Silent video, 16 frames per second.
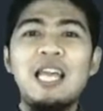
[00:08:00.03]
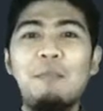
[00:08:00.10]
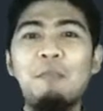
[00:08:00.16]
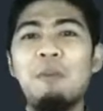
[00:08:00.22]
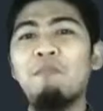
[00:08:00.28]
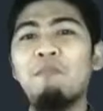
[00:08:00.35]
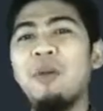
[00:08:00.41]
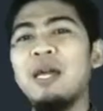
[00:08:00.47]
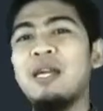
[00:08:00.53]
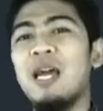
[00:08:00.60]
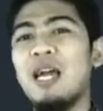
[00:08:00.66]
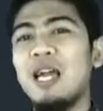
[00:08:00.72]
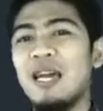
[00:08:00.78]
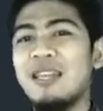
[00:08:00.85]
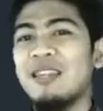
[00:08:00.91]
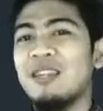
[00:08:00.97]

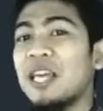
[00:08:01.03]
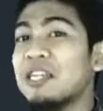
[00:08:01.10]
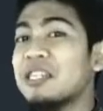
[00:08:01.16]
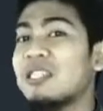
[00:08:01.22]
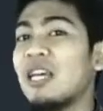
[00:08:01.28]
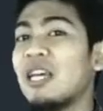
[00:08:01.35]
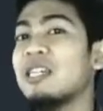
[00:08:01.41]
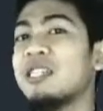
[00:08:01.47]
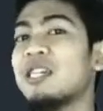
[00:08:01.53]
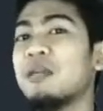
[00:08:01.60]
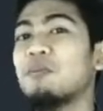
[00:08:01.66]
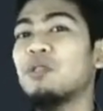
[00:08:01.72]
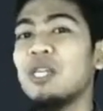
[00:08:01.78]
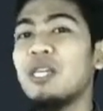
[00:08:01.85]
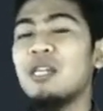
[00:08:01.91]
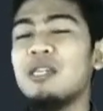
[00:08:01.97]
membedakan teks
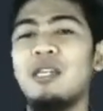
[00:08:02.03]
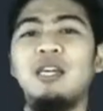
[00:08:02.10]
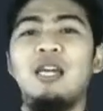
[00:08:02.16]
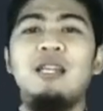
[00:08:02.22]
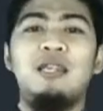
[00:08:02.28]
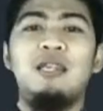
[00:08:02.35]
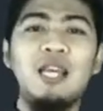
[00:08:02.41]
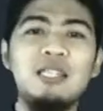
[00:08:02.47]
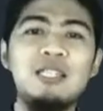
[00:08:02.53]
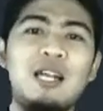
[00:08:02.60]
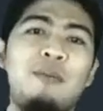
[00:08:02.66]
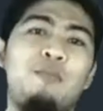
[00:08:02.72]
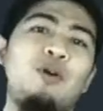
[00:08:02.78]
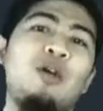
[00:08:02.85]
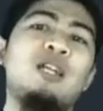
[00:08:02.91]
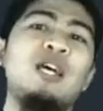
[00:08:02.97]
deskripsi dengan teks
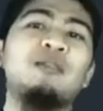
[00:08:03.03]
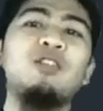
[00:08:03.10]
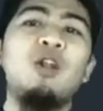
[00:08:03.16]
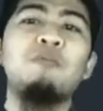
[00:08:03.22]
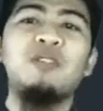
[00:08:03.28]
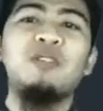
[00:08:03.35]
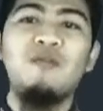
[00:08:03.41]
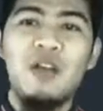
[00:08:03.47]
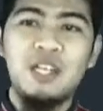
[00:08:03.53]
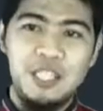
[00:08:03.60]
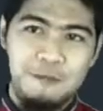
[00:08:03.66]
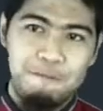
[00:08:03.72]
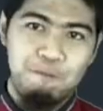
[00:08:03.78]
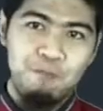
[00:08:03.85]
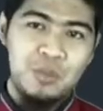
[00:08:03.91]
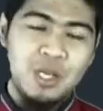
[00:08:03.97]
laporan hasil observasi.
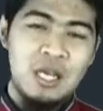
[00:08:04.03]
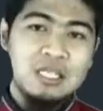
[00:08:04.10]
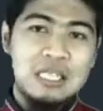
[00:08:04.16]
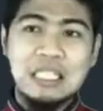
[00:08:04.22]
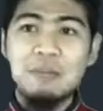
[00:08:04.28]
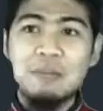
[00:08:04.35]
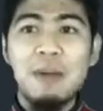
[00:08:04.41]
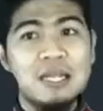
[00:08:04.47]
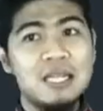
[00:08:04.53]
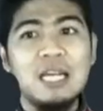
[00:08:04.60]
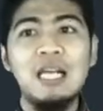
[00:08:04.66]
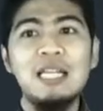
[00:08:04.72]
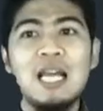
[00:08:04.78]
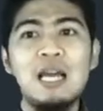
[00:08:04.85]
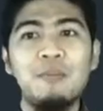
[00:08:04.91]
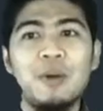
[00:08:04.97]

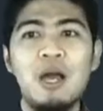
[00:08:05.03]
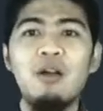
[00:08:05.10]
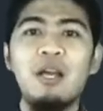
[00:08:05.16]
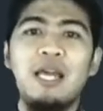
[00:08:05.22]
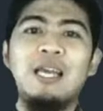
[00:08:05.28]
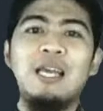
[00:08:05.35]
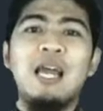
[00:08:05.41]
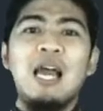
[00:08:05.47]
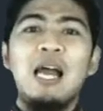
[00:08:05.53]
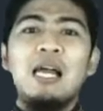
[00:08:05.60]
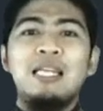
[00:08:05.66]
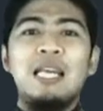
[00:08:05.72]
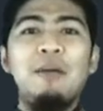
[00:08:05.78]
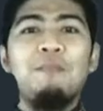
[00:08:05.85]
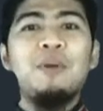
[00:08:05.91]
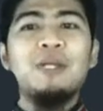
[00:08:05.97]
Sistematikanya apa? Oke.
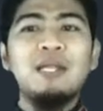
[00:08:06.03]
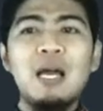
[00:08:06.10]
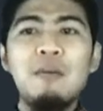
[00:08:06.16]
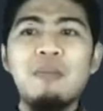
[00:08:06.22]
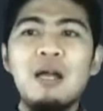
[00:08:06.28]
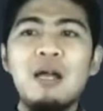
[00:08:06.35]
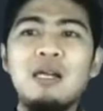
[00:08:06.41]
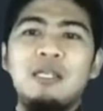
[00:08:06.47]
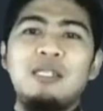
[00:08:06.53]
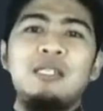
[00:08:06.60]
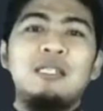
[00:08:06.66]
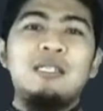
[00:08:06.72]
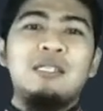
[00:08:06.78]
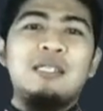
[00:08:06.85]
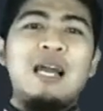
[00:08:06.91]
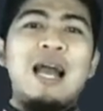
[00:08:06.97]
Yang pertama
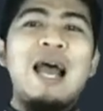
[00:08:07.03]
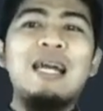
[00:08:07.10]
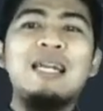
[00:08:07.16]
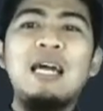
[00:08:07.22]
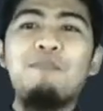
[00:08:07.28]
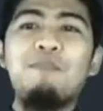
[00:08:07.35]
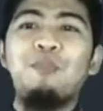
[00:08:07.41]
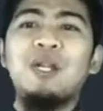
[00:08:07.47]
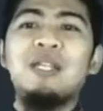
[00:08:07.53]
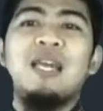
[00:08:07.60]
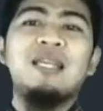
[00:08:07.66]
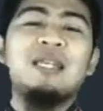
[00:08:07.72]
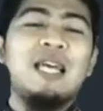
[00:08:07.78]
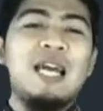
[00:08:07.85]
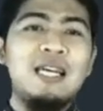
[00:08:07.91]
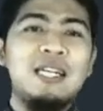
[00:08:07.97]
ada
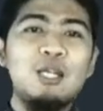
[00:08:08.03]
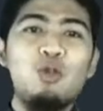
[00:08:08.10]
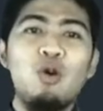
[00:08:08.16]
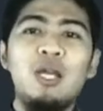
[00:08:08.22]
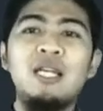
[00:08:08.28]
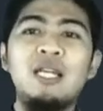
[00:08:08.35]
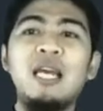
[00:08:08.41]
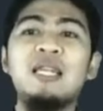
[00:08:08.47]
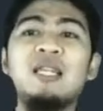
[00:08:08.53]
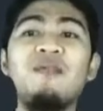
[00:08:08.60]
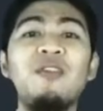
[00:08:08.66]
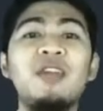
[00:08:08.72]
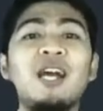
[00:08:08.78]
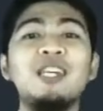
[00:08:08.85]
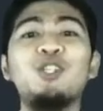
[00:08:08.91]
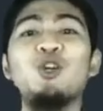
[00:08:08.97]
pernyataan atau
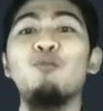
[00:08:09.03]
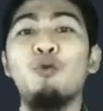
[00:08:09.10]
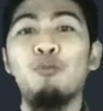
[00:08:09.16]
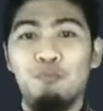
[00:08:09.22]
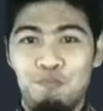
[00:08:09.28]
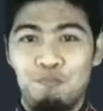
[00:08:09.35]
identifikasi umum.